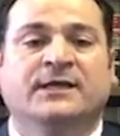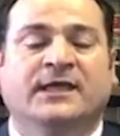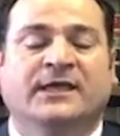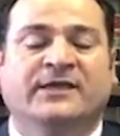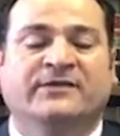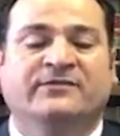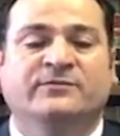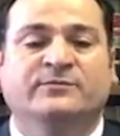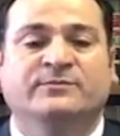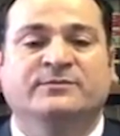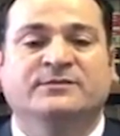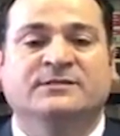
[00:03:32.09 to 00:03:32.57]

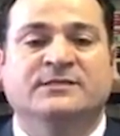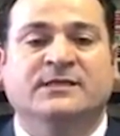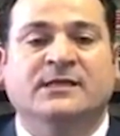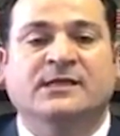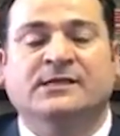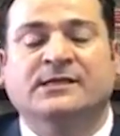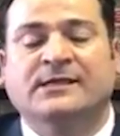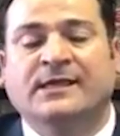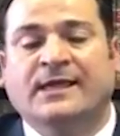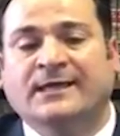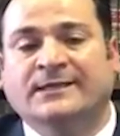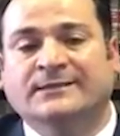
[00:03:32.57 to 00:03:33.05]

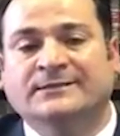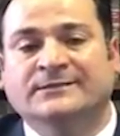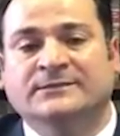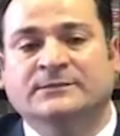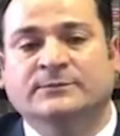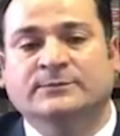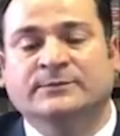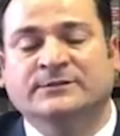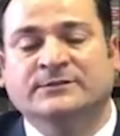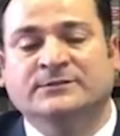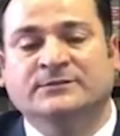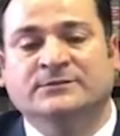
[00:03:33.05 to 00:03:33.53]
Evimize
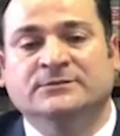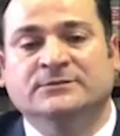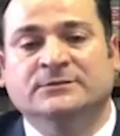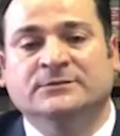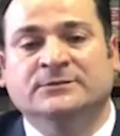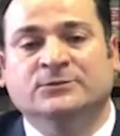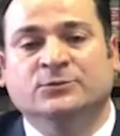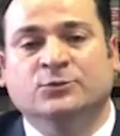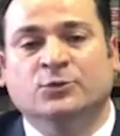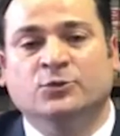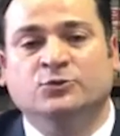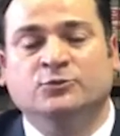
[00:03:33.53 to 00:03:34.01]
geldi bir
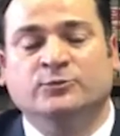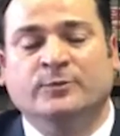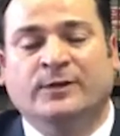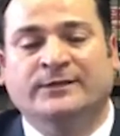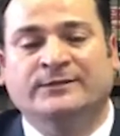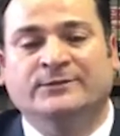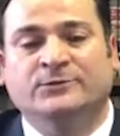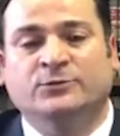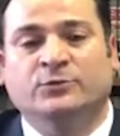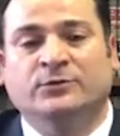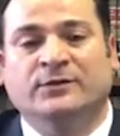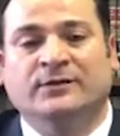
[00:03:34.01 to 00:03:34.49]
e,
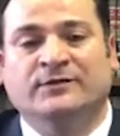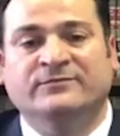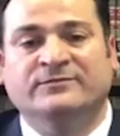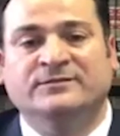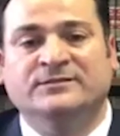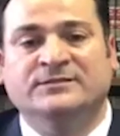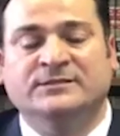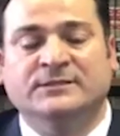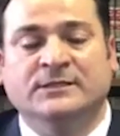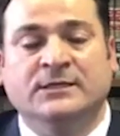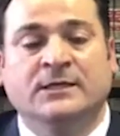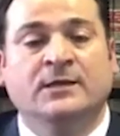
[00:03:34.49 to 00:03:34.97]
göçmenlik
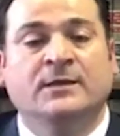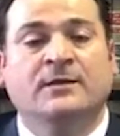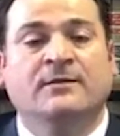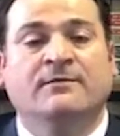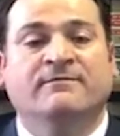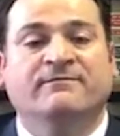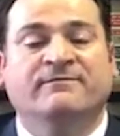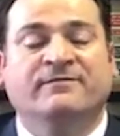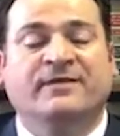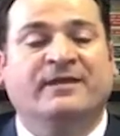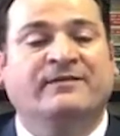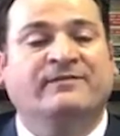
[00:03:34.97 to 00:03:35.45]
görevlisi
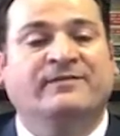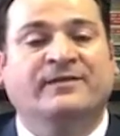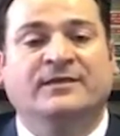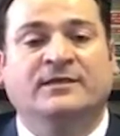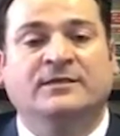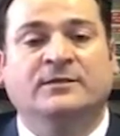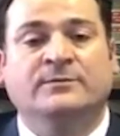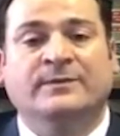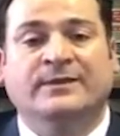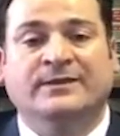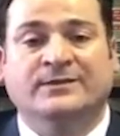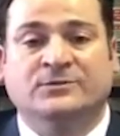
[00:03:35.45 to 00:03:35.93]
ve eve
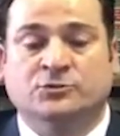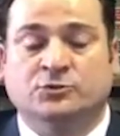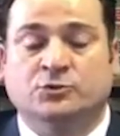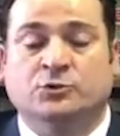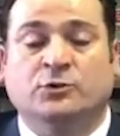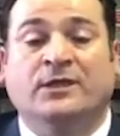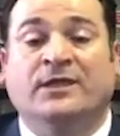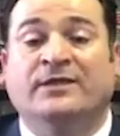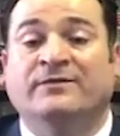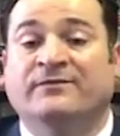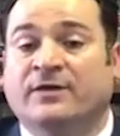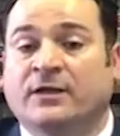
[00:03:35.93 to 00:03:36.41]
girmek
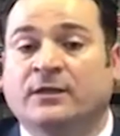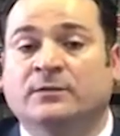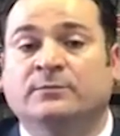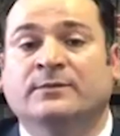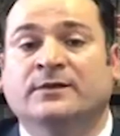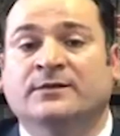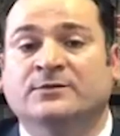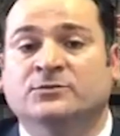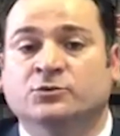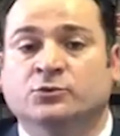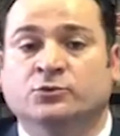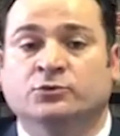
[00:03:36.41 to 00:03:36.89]
istiyor. Eve
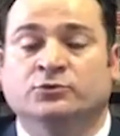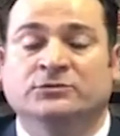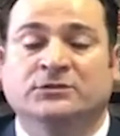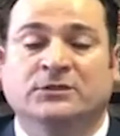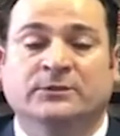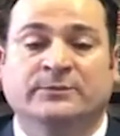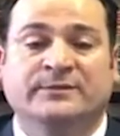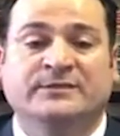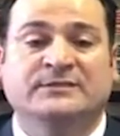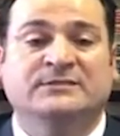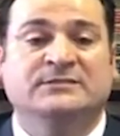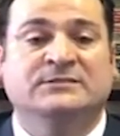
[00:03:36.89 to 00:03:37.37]
almak
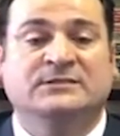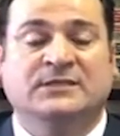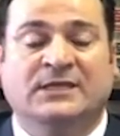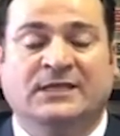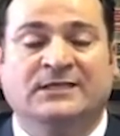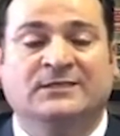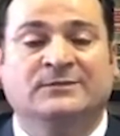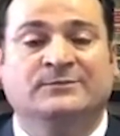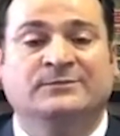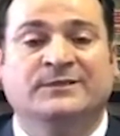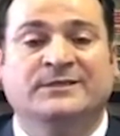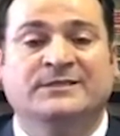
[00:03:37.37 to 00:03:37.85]
zorunda mıyız,
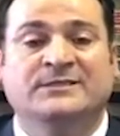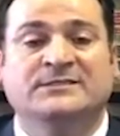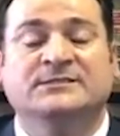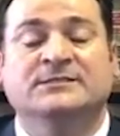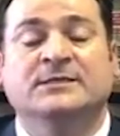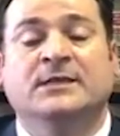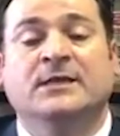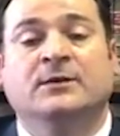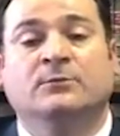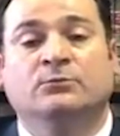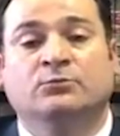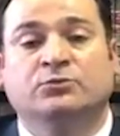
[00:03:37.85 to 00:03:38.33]
değil miyiz?
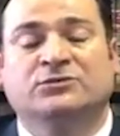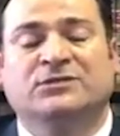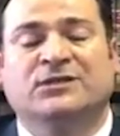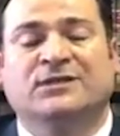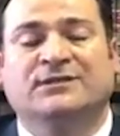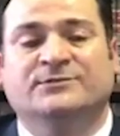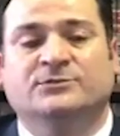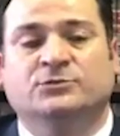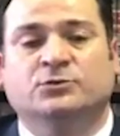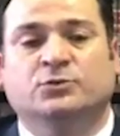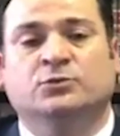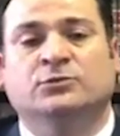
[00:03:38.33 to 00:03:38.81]
Bu
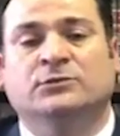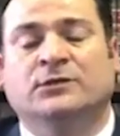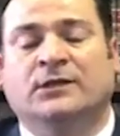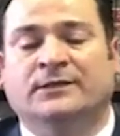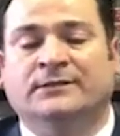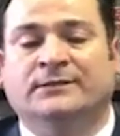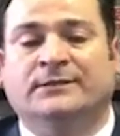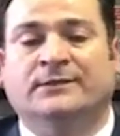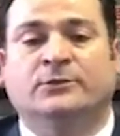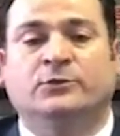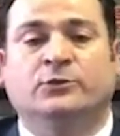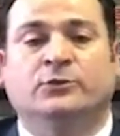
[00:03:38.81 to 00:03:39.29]
tarz
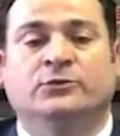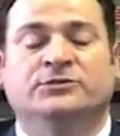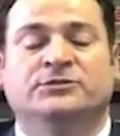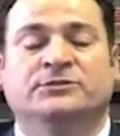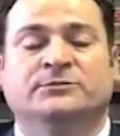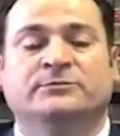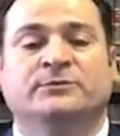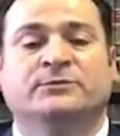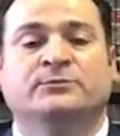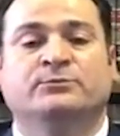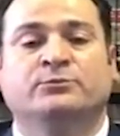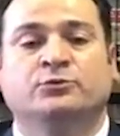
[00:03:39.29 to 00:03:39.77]
sorular geliyor.
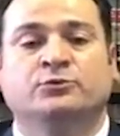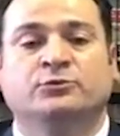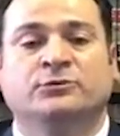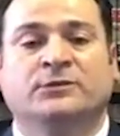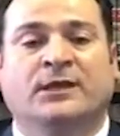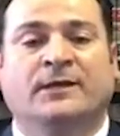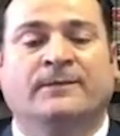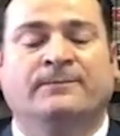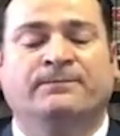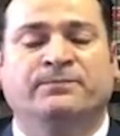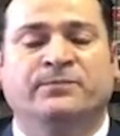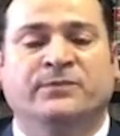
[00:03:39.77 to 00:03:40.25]
Şimdi
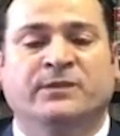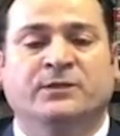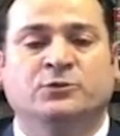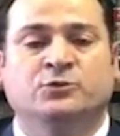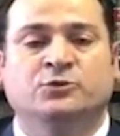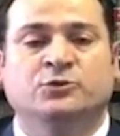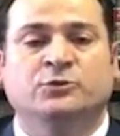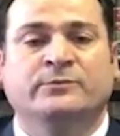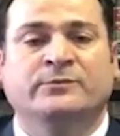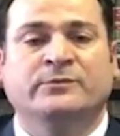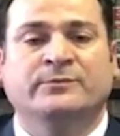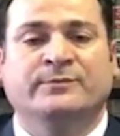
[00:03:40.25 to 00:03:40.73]
burada
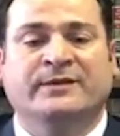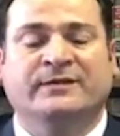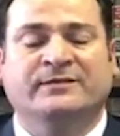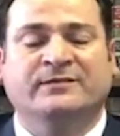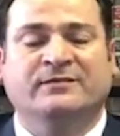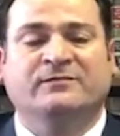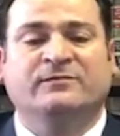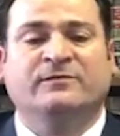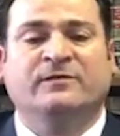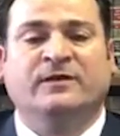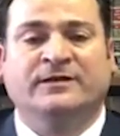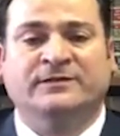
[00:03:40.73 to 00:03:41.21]
şunu
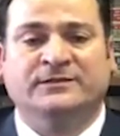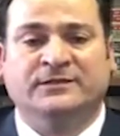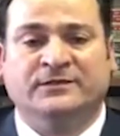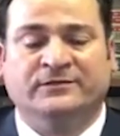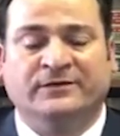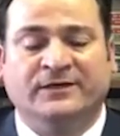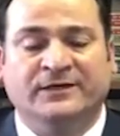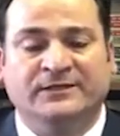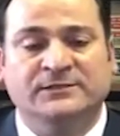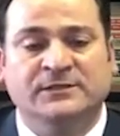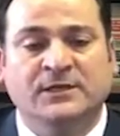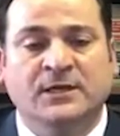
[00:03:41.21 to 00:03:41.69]
bilmekte fayda
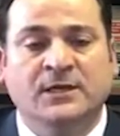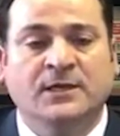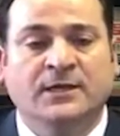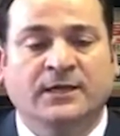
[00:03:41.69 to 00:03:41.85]
var.